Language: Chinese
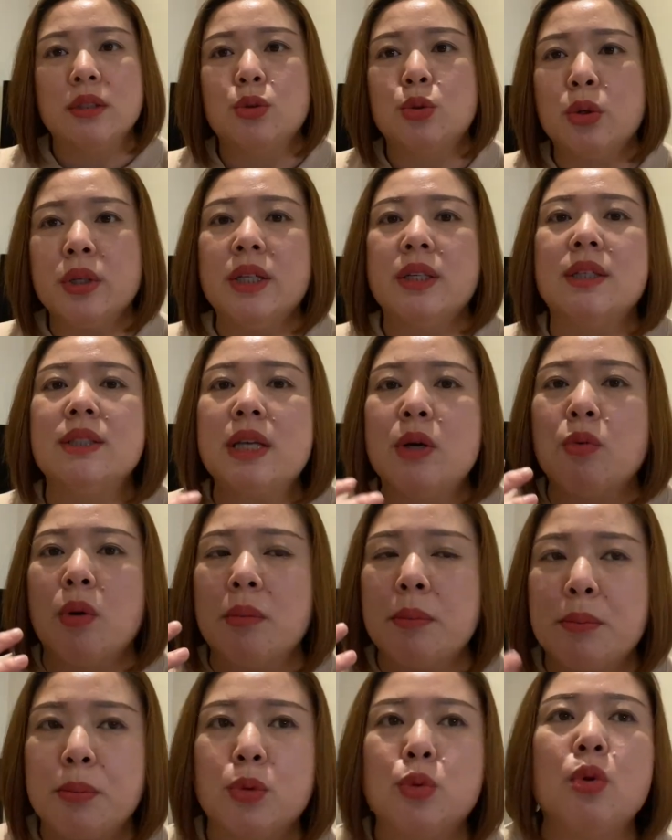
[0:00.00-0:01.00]
所以呢，在我
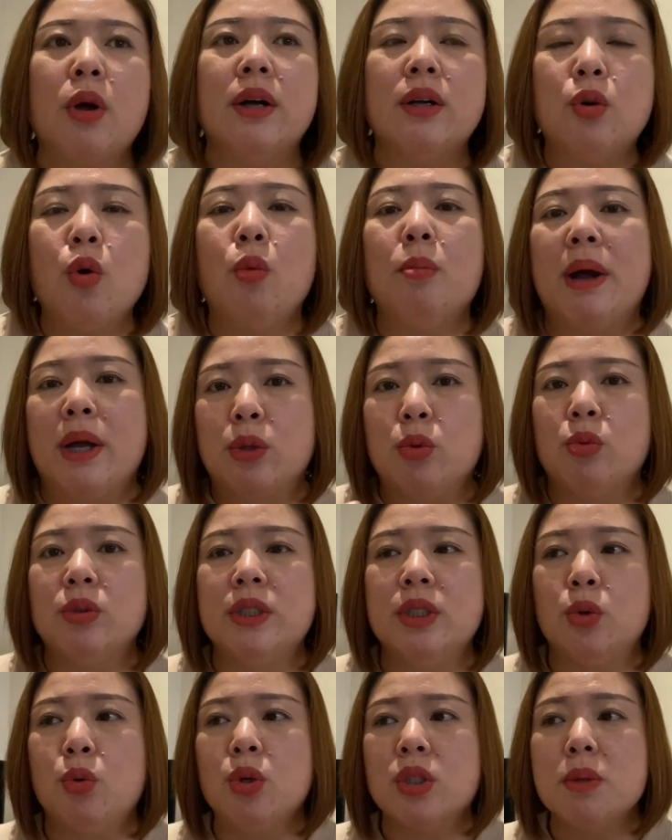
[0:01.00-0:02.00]
们不断购买东
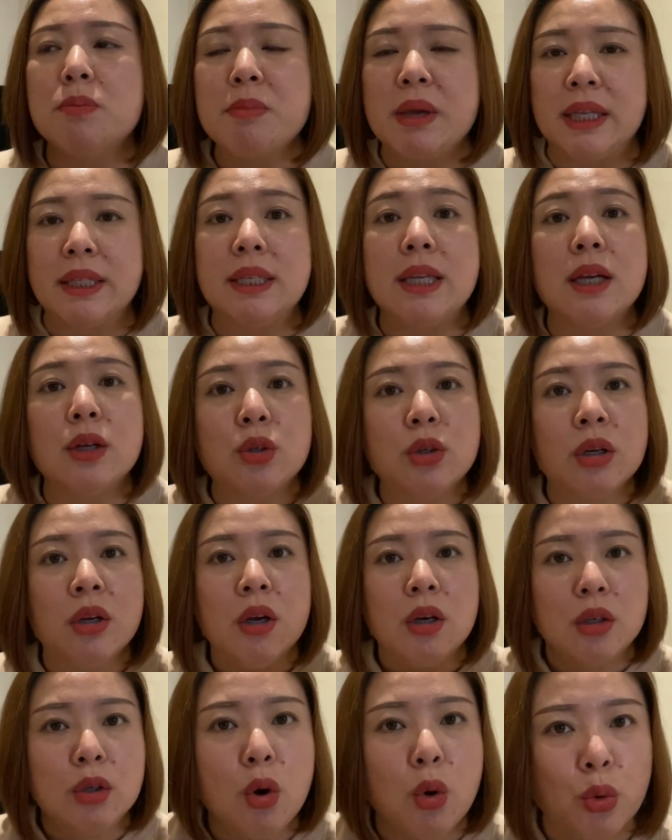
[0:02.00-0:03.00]
西或者每天
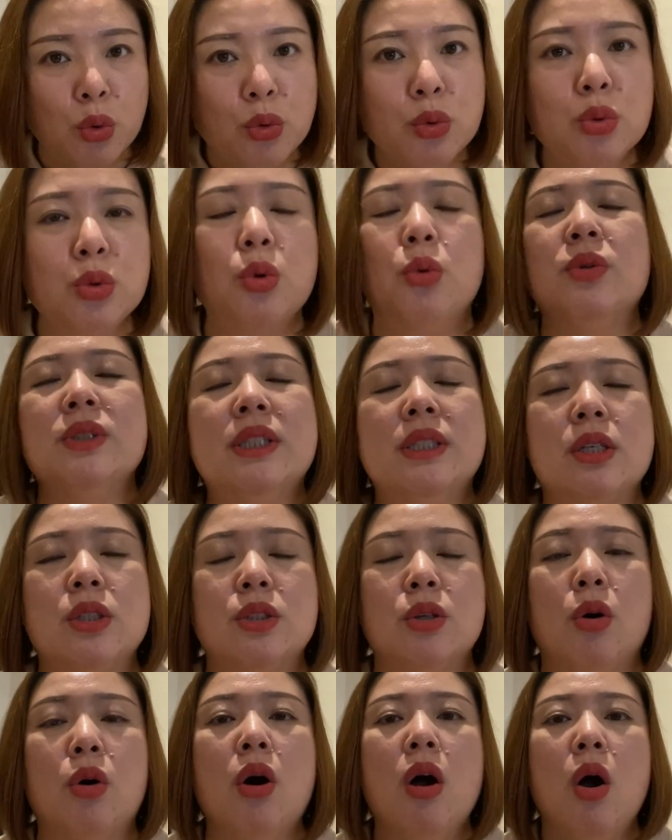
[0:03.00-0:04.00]
购入东西的
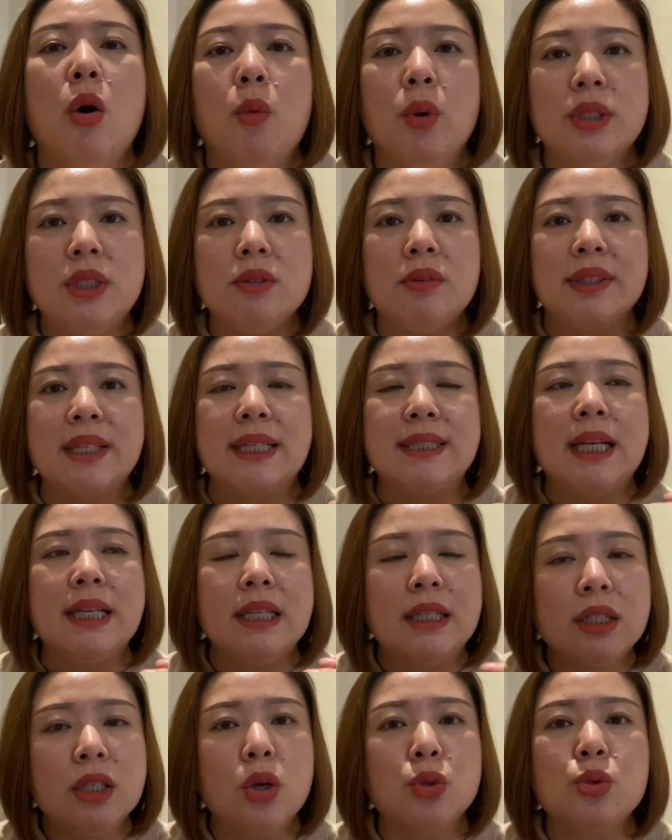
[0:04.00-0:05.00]
时候，我希望大家一
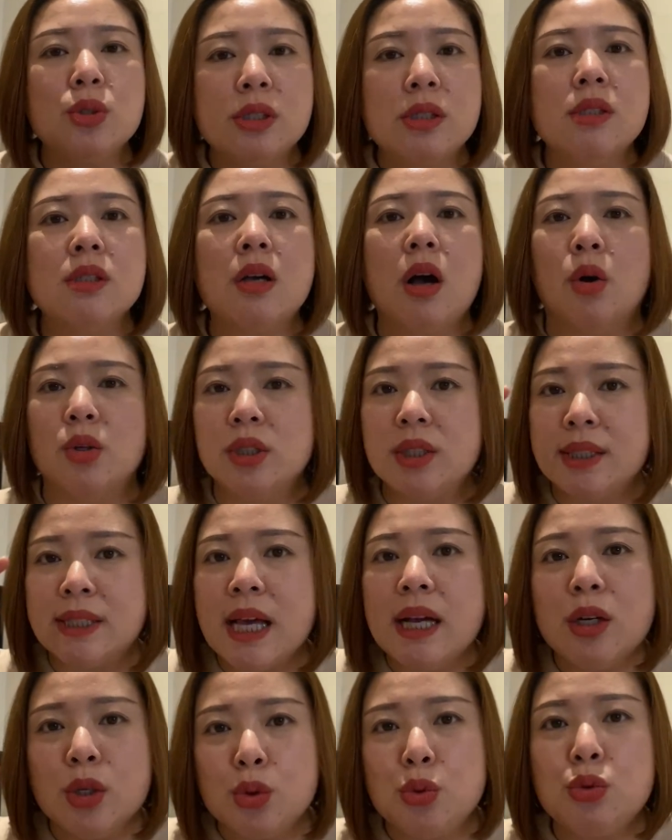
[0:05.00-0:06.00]
定要去思考这
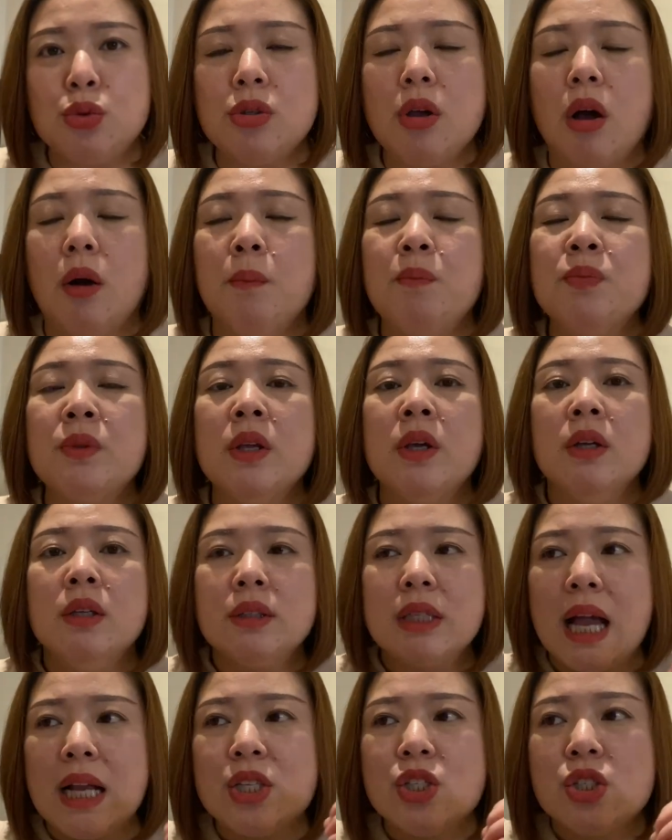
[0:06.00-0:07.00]
三个需要，
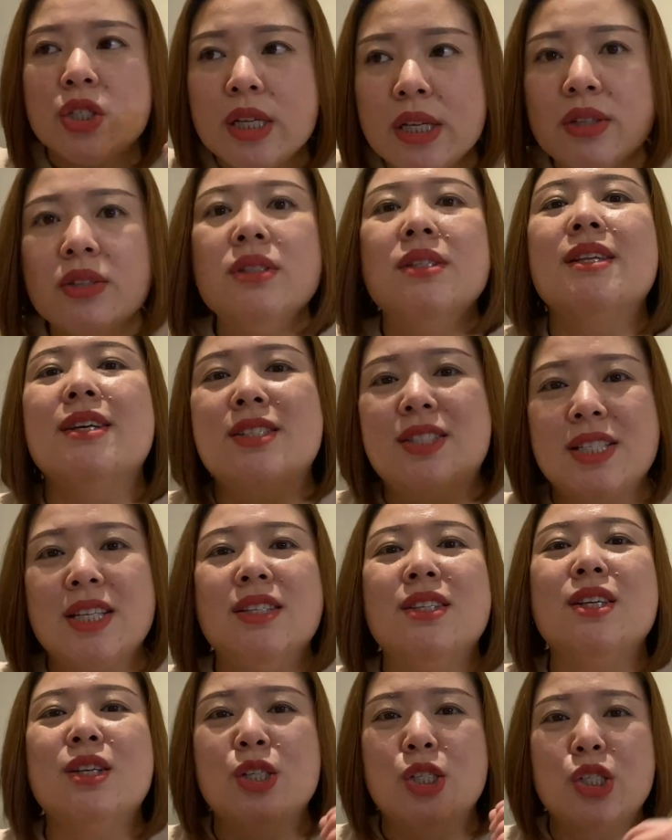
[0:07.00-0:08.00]
它真的
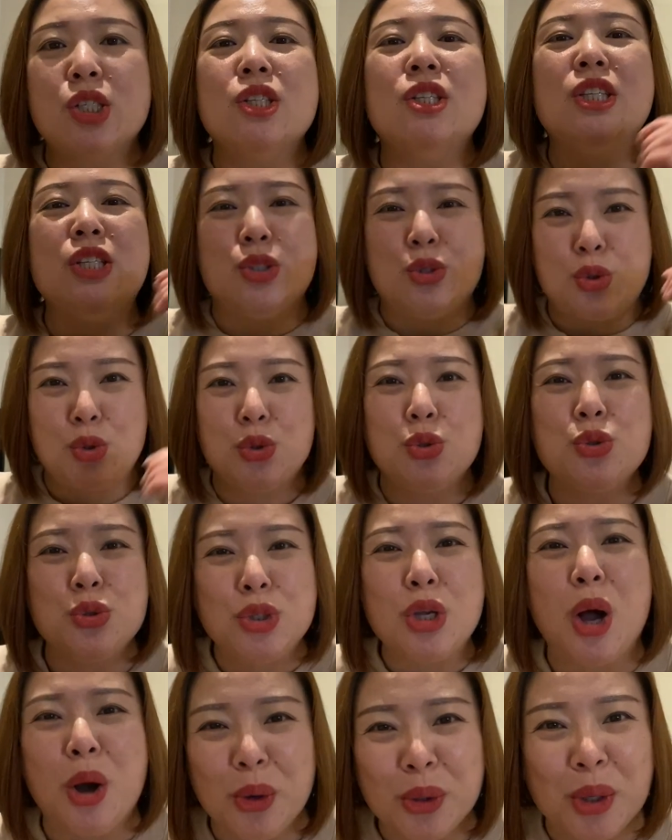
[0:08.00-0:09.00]
真的是你需
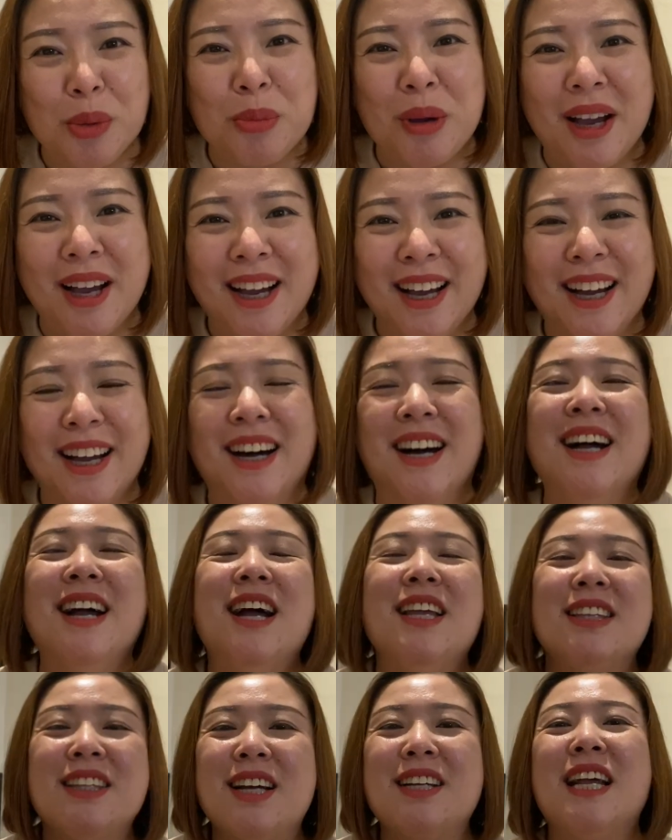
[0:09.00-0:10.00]
要的吗？啊，
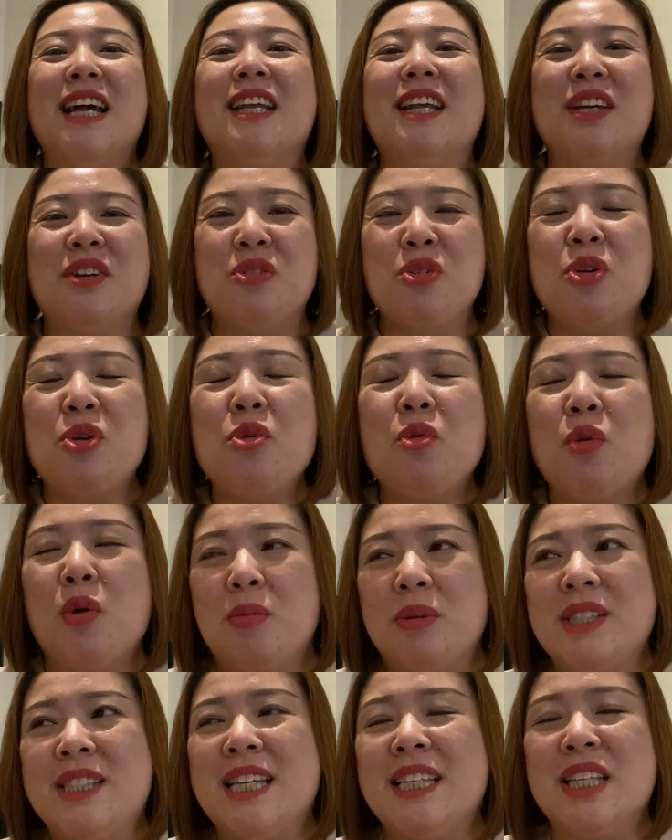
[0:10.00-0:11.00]
当然了，因为我
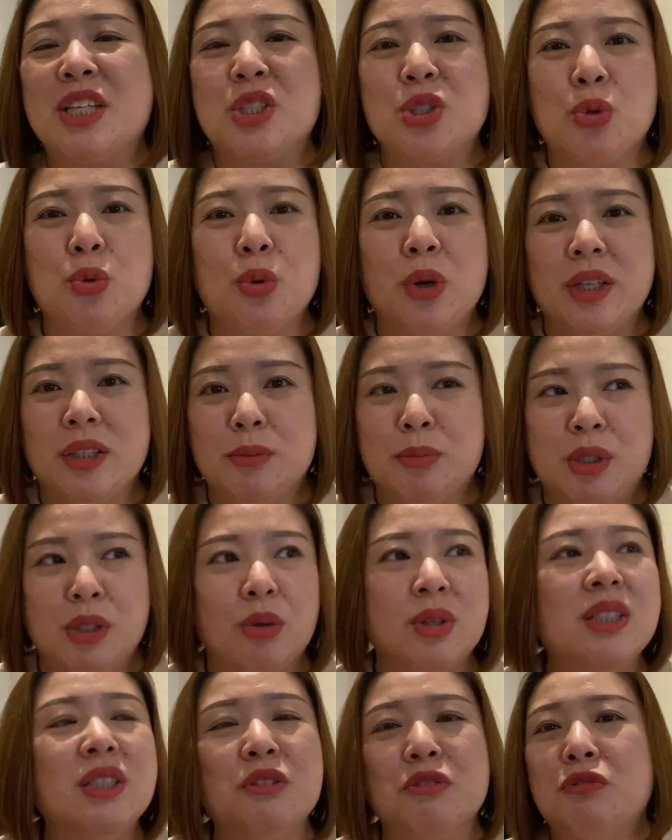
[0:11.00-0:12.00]
们现在生活也比
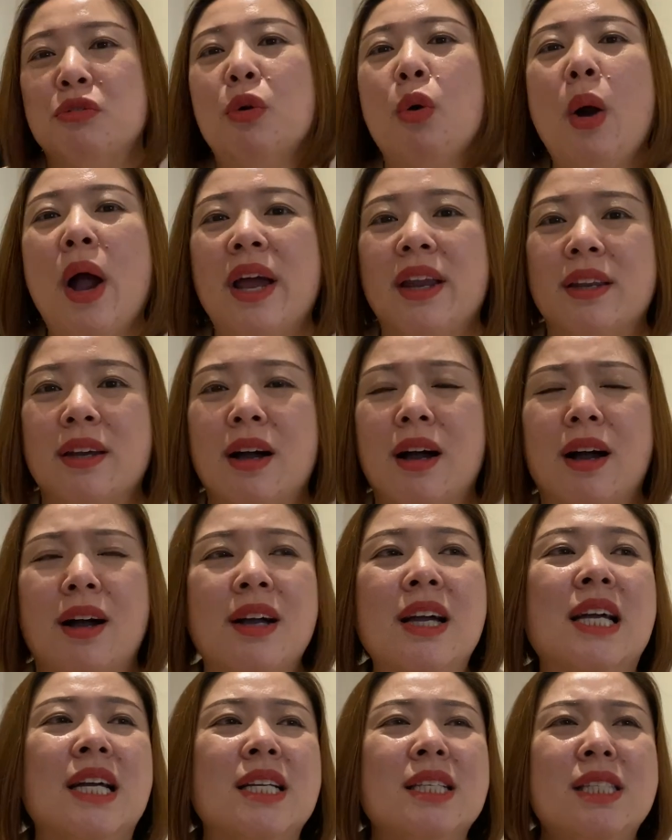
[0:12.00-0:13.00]
较幸福快乐啊，
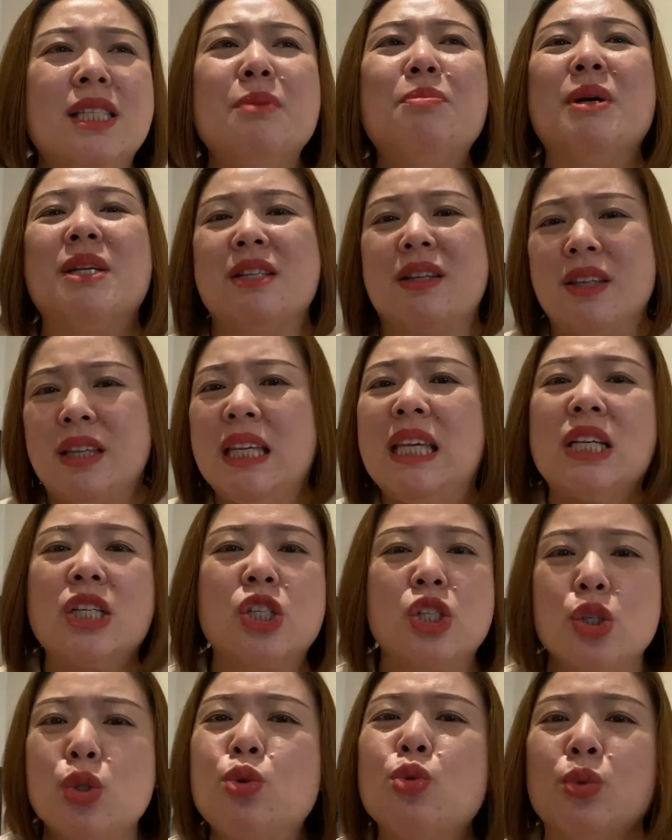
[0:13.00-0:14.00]
基本上的衣
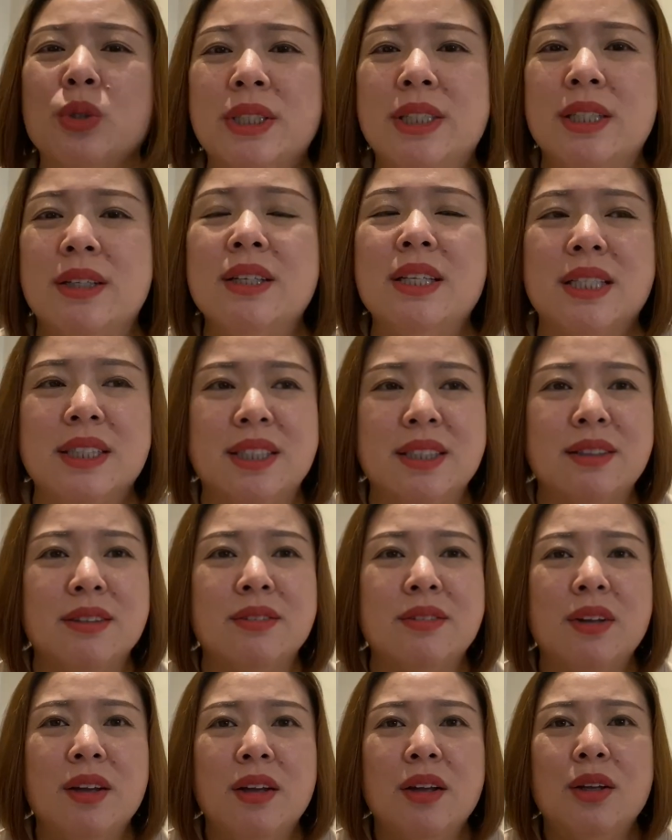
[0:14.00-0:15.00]
食住行已
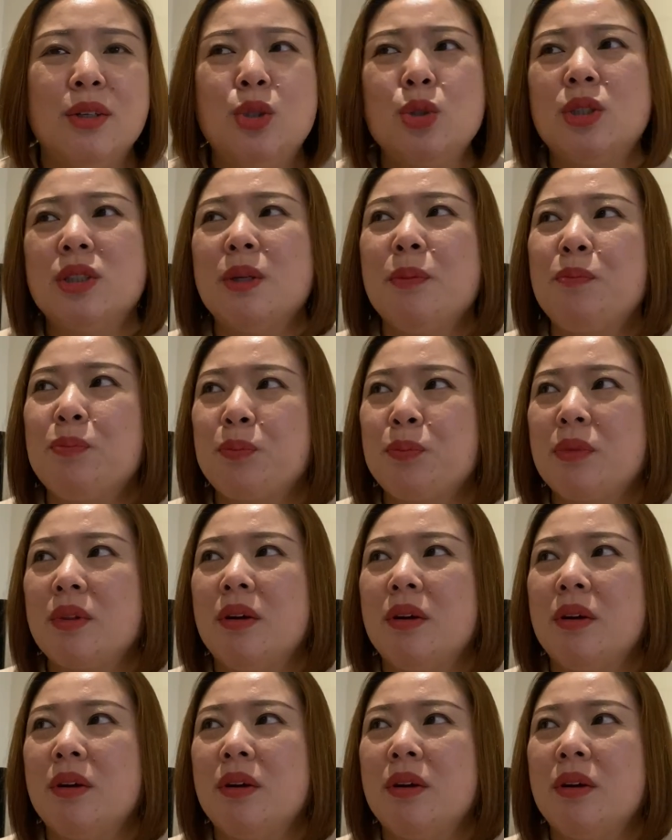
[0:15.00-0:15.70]
经就是。